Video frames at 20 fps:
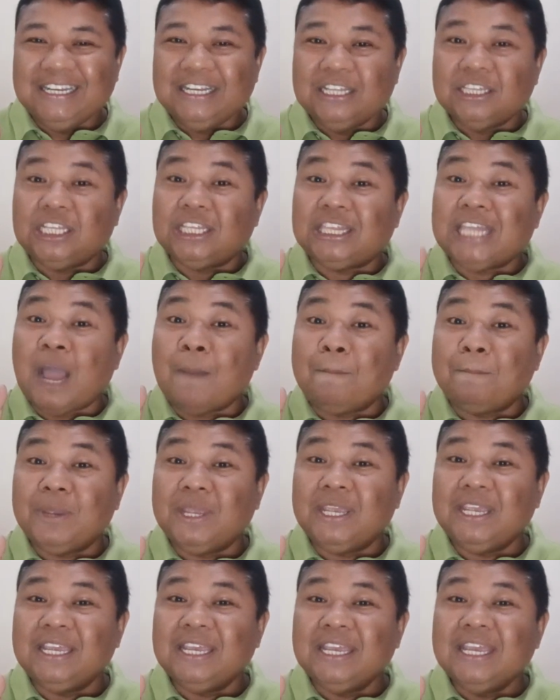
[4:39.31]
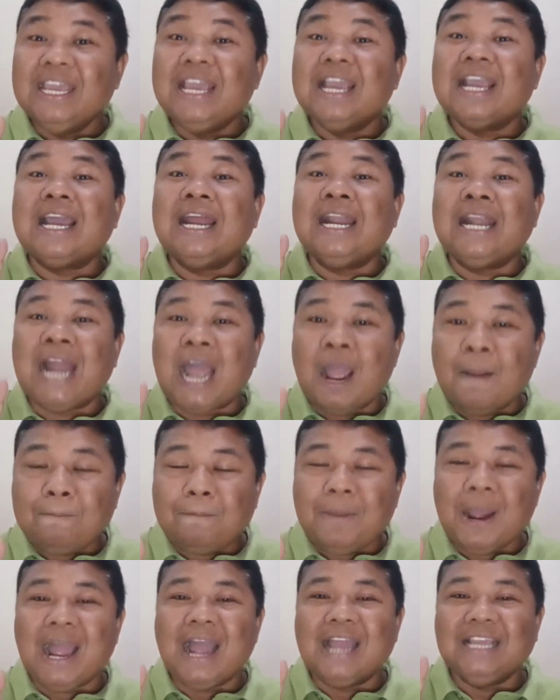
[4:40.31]
Tetapi
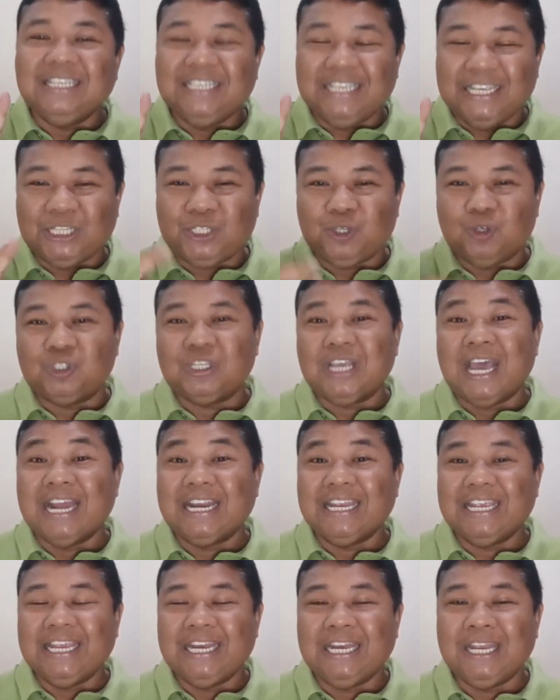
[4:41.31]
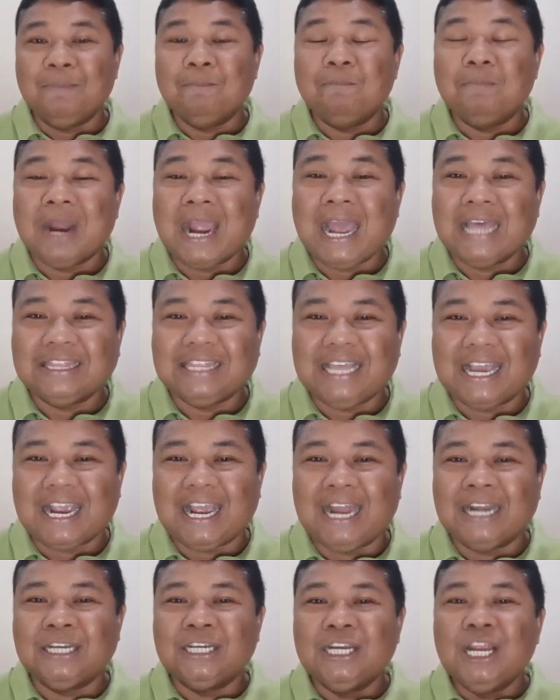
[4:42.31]
kenapa Yesus hari ini
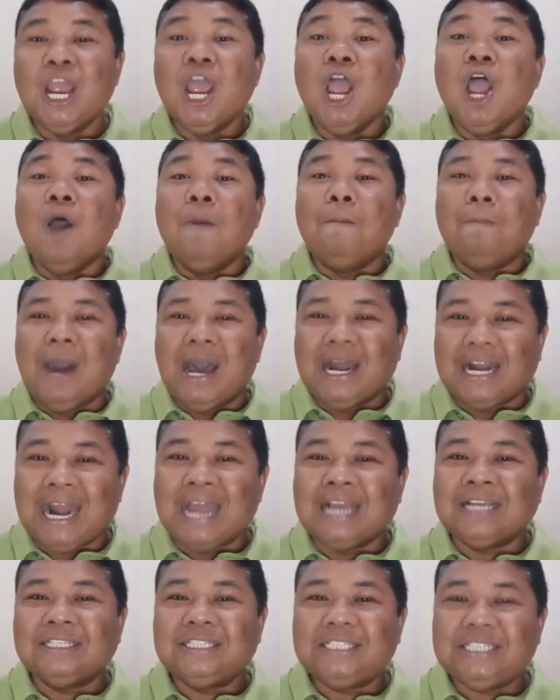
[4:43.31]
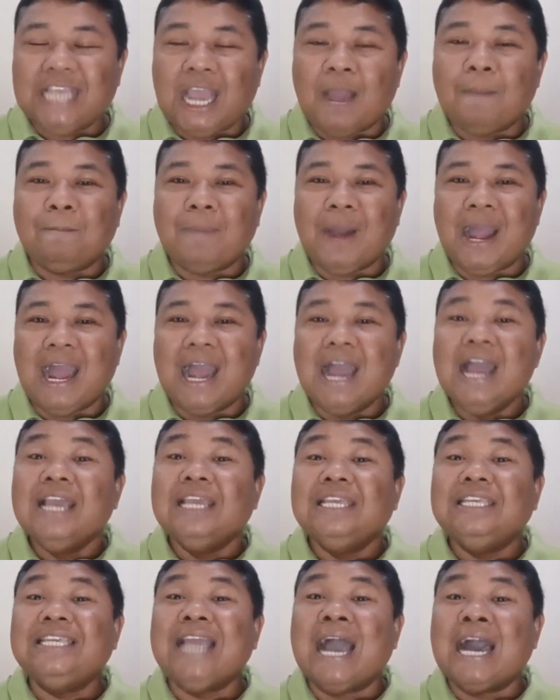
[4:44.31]
mengatakan barang siapa
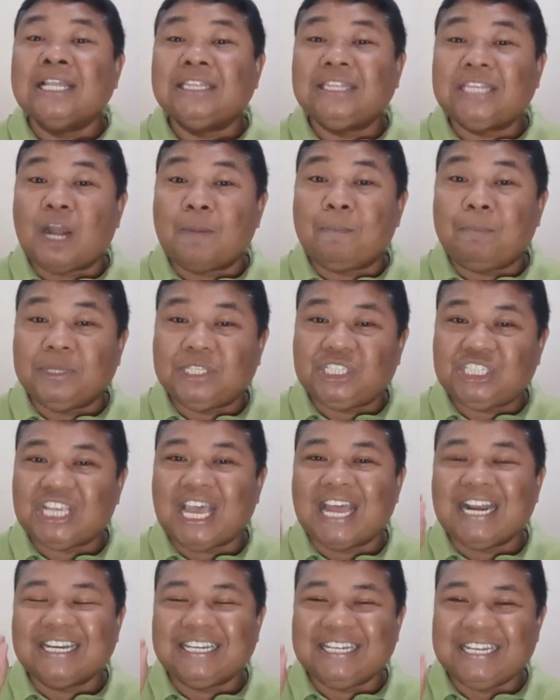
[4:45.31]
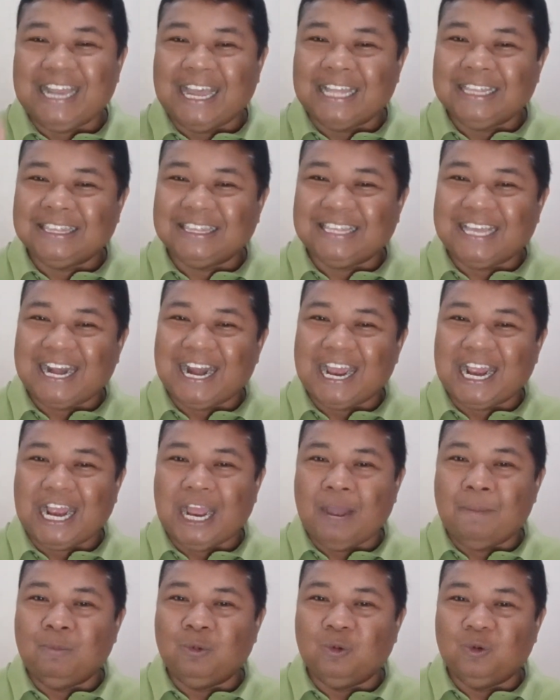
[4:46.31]
yang terbesar di antara
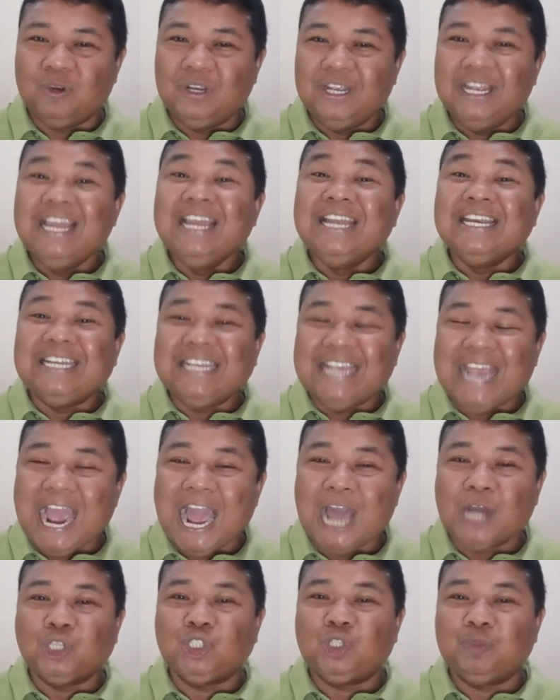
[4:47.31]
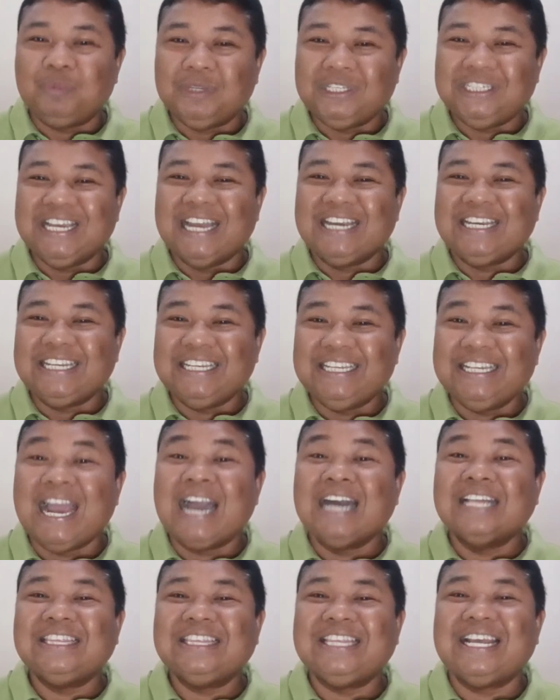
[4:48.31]
kamu, dia harus menjadi
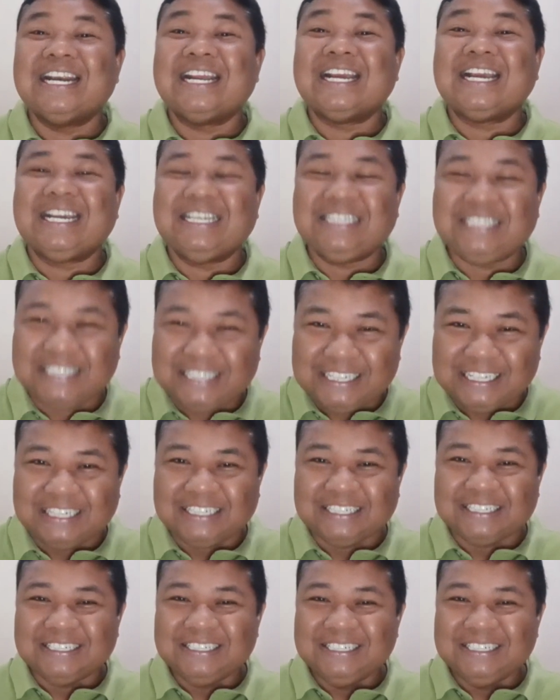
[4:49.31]
yang terkecil.